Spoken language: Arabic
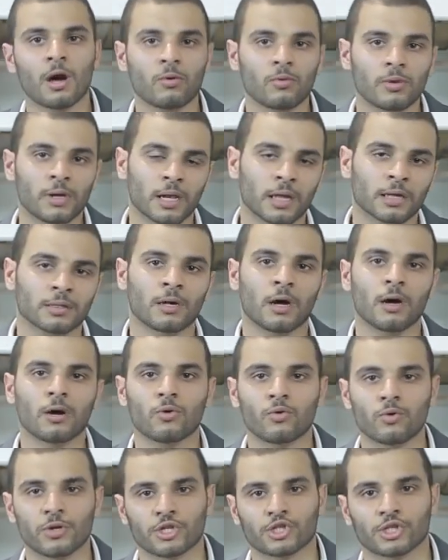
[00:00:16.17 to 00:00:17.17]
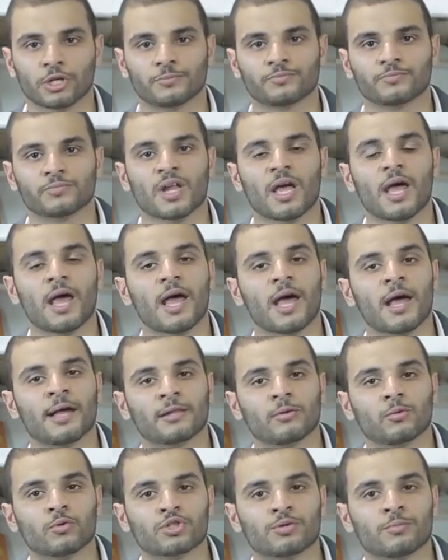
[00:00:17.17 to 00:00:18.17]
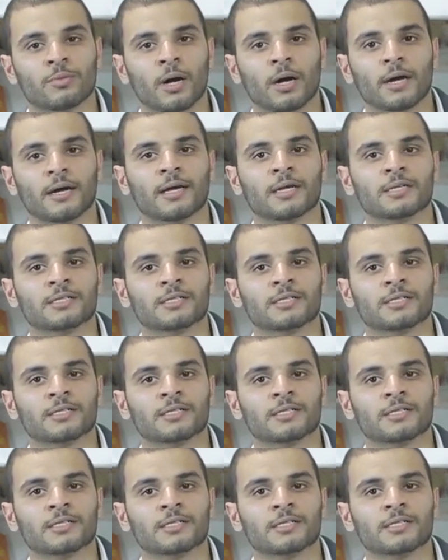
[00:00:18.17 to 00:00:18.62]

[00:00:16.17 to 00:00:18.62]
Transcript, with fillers: او الغداء والعشاء هذه الوجبه